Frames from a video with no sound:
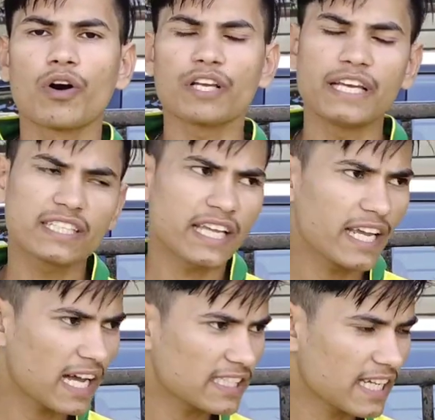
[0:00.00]
और एक
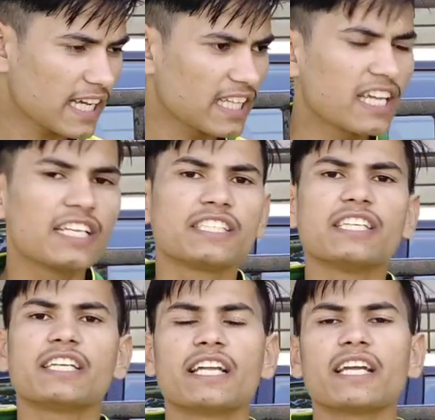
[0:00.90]
तरीका से कहते हैं
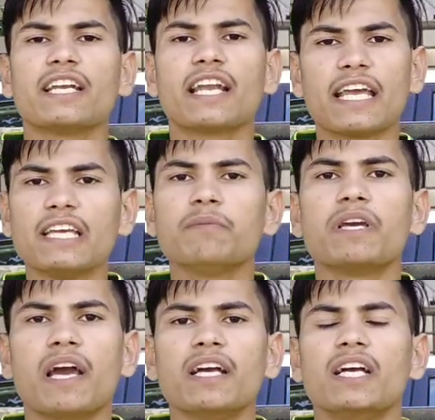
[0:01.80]
इसकी ट्रिक नहीं
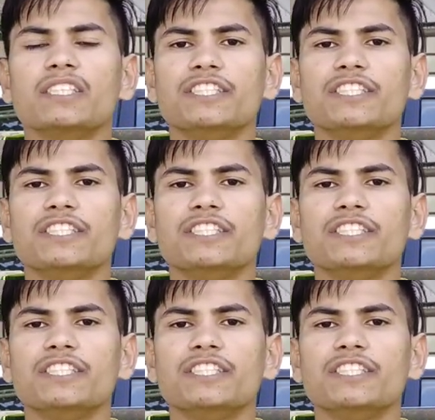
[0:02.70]
भी है